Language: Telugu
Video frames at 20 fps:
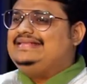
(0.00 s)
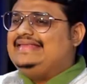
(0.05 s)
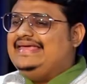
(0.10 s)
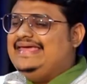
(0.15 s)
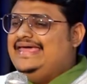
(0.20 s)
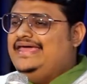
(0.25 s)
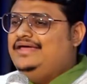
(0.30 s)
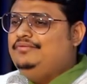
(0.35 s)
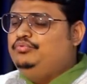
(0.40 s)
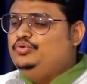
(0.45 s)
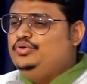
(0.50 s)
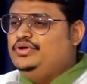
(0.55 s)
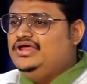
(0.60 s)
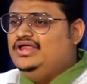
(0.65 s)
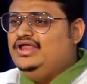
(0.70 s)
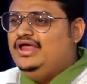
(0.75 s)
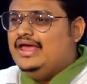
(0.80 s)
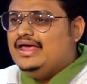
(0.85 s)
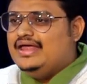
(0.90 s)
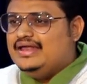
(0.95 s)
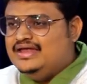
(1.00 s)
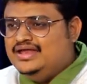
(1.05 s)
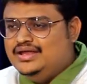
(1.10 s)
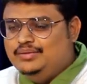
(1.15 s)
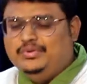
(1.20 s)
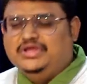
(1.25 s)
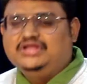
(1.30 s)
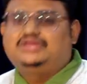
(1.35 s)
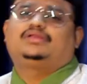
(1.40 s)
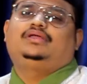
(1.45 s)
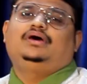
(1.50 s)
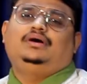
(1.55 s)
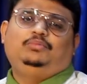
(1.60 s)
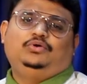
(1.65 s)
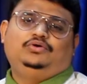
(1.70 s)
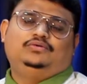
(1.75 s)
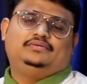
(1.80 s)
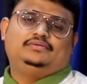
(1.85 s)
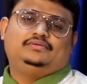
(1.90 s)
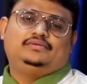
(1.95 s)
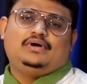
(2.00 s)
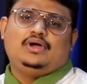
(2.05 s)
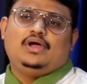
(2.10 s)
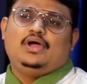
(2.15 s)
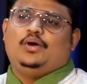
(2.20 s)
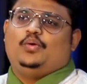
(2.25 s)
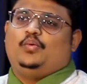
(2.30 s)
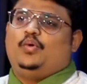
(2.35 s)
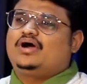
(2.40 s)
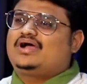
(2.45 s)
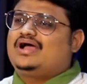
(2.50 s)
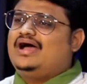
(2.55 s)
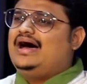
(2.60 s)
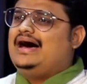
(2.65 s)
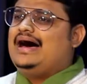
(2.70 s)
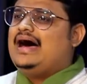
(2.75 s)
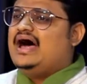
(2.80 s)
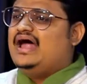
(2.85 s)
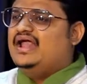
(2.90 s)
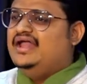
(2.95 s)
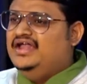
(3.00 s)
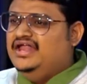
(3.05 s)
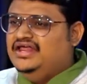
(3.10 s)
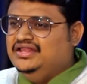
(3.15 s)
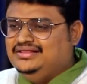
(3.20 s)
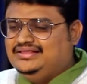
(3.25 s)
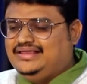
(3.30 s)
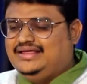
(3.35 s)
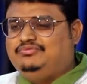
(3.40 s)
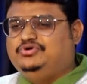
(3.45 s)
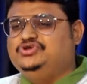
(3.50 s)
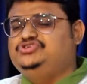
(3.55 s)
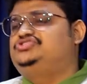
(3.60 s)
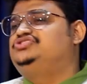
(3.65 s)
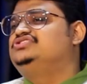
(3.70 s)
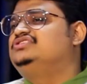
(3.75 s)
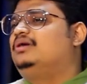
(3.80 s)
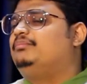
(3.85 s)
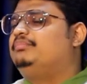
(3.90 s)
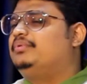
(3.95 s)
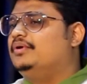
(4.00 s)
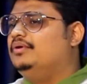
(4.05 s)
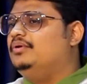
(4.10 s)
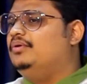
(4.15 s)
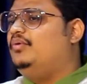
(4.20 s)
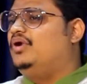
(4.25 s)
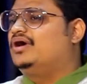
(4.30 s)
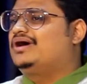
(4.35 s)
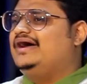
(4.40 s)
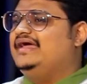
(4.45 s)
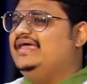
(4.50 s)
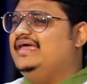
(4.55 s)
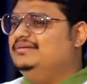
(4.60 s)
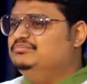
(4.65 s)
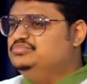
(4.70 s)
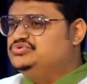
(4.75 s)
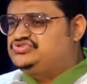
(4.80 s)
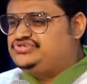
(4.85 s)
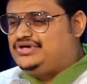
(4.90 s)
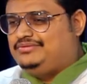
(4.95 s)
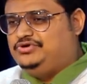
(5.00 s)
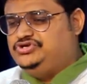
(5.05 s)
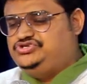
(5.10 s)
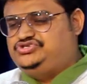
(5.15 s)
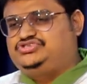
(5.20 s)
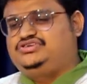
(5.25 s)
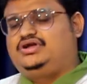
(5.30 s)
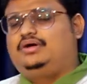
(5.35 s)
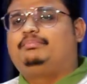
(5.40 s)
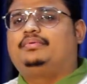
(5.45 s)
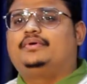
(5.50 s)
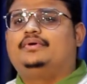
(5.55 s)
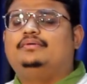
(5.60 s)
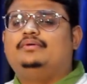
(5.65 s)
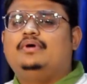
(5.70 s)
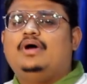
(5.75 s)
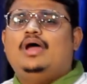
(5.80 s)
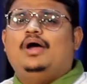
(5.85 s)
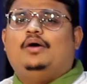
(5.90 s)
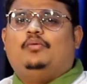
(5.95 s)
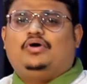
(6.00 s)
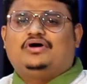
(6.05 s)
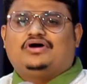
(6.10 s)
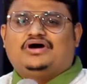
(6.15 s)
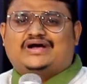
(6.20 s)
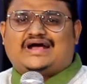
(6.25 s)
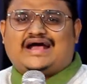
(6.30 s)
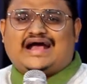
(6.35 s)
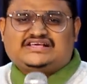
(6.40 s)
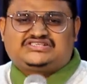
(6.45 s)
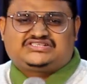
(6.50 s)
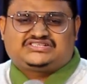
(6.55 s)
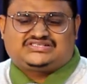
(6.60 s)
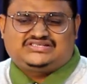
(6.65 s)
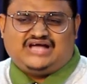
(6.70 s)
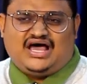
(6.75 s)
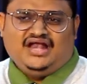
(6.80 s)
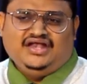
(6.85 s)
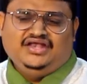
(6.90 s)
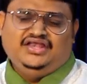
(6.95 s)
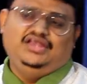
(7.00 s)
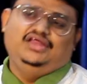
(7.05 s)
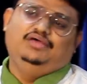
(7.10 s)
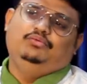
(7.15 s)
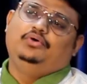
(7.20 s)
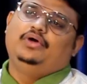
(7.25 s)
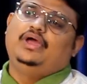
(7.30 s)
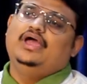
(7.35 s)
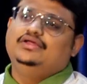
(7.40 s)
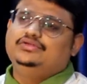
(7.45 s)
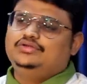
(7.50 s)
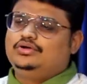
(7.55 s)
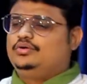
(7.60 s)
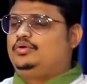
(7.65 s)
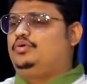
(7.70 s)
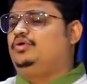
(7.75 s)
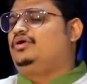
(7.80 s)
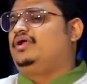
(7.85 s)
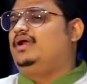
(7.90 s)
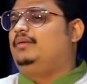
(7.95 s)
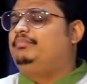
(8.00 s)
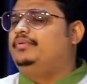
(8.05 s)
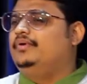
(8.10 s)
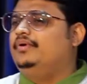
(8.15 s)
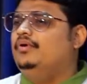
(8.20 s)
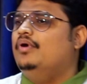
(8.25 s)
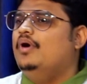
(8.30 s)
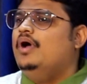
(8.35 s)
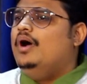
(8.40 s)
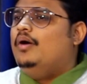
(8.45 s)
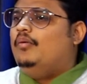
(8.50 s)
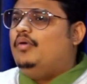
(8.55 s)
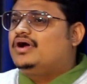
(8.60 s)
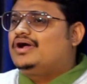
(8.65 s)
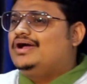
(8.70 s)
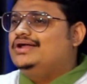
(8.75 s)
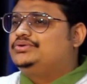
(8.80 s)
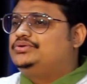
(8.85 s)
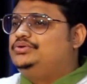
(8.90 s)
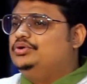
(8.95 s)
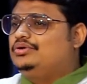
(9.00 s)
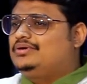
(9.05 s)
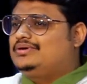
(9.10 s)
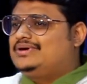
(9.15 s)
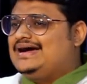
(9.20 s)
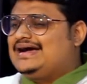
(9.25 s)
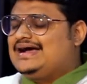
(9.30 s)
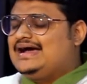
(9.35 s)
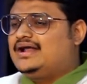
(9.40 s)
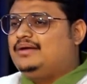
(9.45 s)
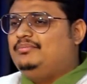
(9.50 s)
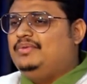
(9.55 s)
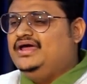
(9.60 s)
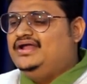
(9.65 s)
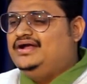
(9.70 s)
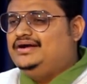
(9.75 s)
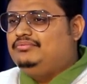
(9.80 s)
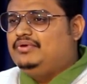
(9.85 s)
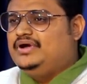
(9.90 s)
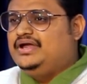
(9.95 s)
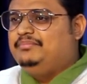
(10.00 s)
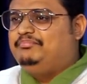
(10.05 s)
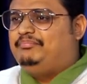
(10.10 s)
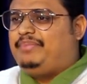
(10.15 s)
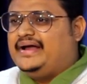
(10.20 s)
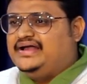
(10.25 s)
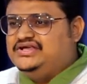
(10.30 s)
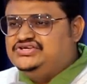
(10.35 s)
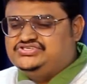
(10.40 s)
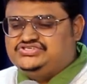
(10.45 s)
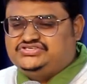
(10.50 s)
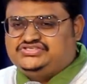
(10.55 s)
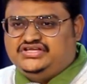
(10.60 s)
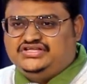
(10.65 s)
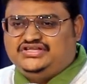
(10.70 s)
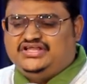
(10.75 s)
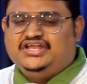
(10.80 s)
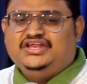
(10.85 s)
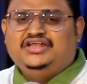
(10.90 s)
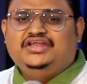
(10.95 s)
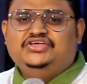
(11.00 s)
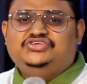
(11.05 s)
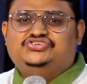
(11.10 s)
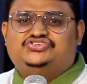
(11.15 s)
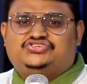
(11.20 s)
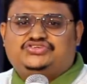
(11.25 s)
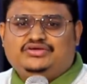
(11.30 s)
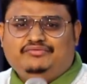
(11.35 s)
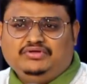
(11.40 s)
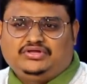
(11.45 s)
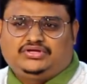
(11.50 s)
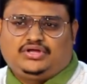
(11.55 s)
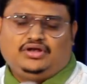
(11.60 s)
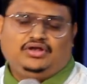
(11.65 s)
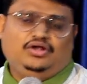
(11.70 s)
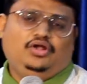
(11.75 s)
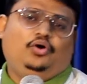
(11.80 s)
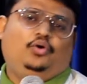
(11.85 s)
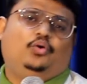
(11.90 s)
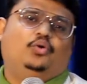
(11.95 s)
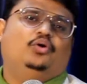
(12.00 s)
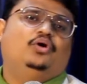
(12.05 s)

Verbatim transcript: దేవుని నిమిత్తము ఒక నింద వచ్చినప్పుడు ఒక హింస వచ్చినప్పుడు ఒక కష్టాన్ని నీవు ఎదుర్కొన్నప్పుడు ఒక దుఃఖకరమైనటువంటి పరిస్థితిని నీ జీవితంలో